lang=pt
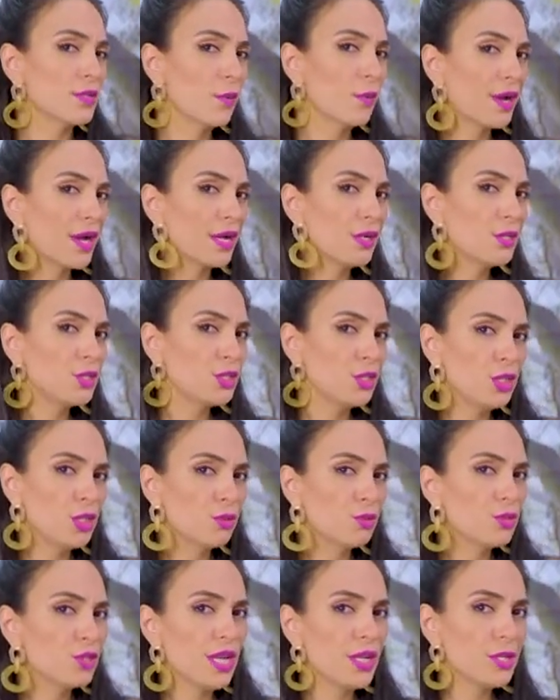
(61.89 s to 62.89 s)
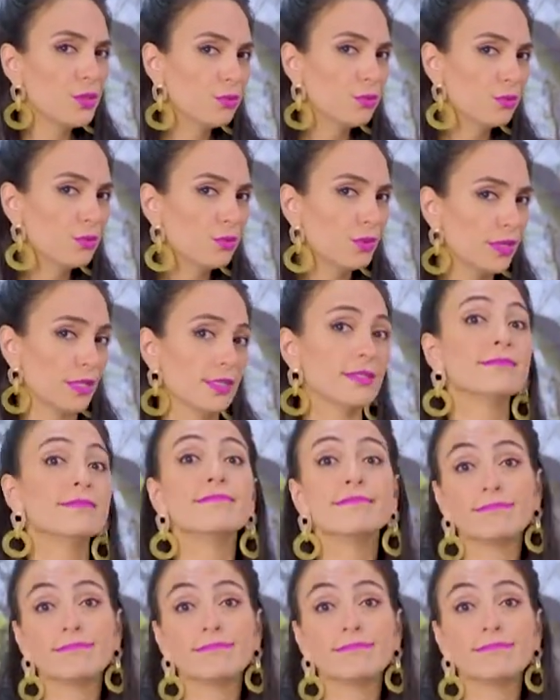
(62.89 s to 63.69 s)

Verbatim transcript: um cantinho de leitura.